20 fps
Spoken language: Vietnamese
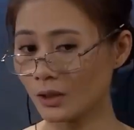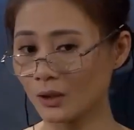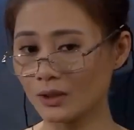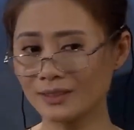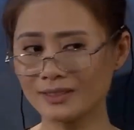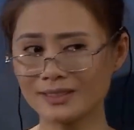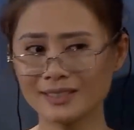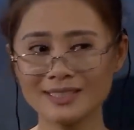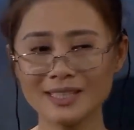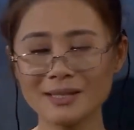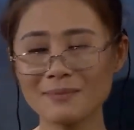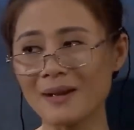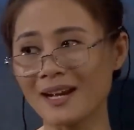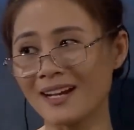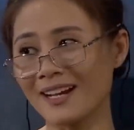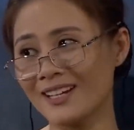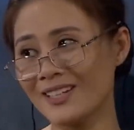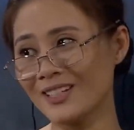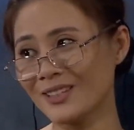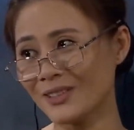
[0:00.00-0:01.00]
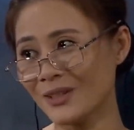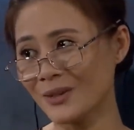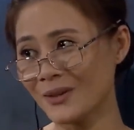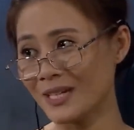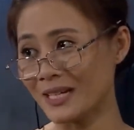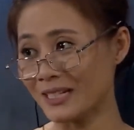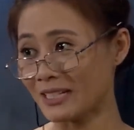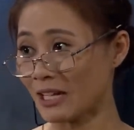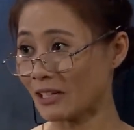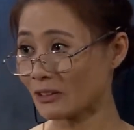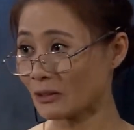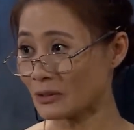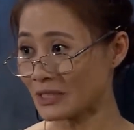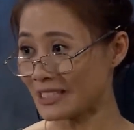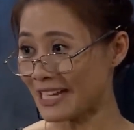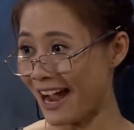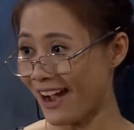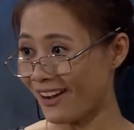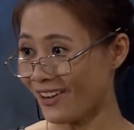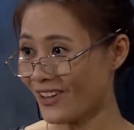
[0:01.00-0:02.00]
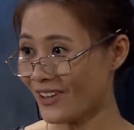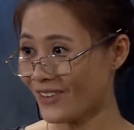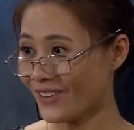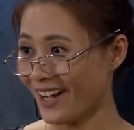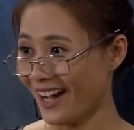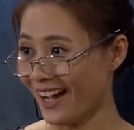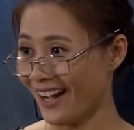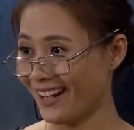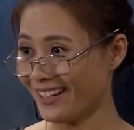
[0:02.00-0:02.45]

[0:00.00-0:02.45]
Trời, tự nhiên bà nghĩ cho tôi và cho tôi sáu luôn